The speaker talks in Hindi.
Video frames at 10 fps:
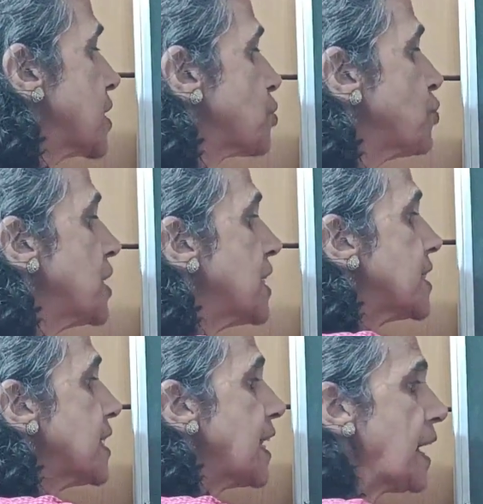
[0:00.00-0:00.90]

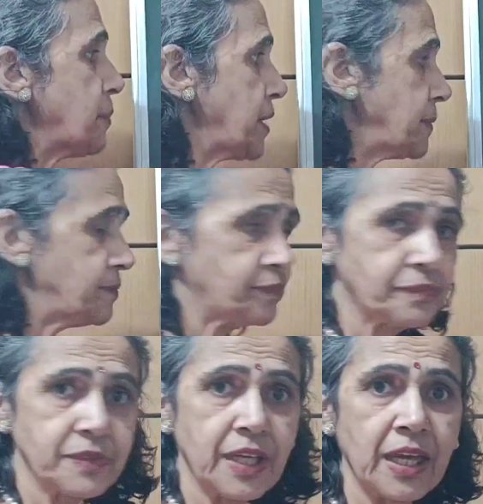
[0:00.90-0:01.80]
स्क्वीज द लेमन
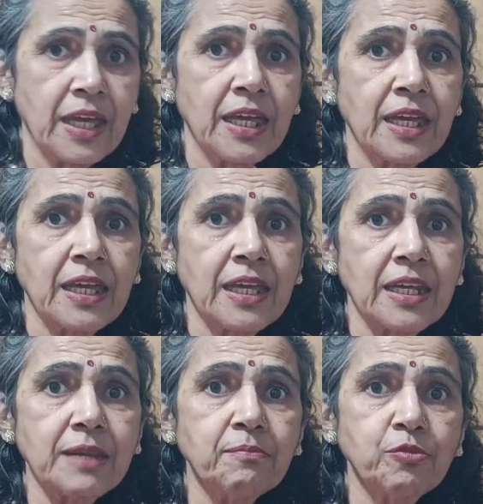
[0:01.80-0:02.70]

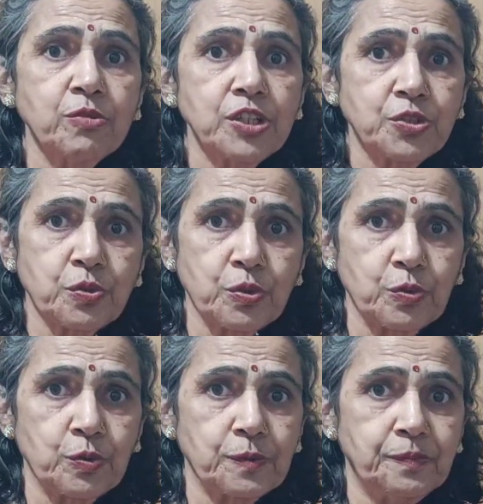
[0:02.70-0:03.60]
नींबू निचोड़
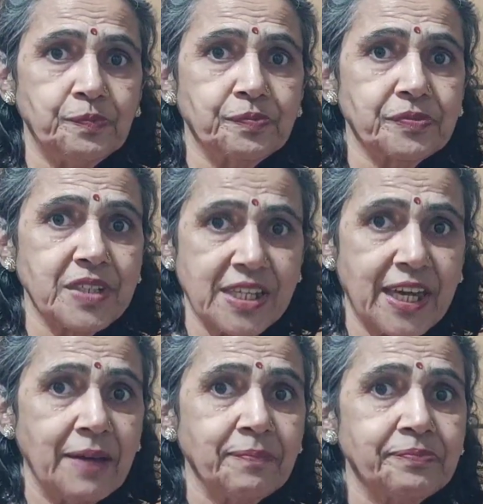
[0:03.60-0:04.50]
दो
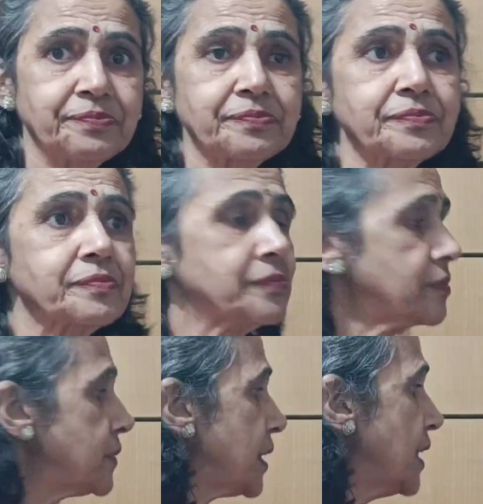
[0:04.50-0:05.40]
ठीक है
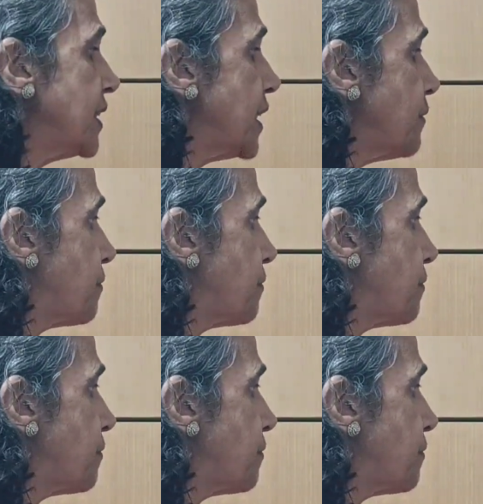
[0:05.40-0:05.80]
ये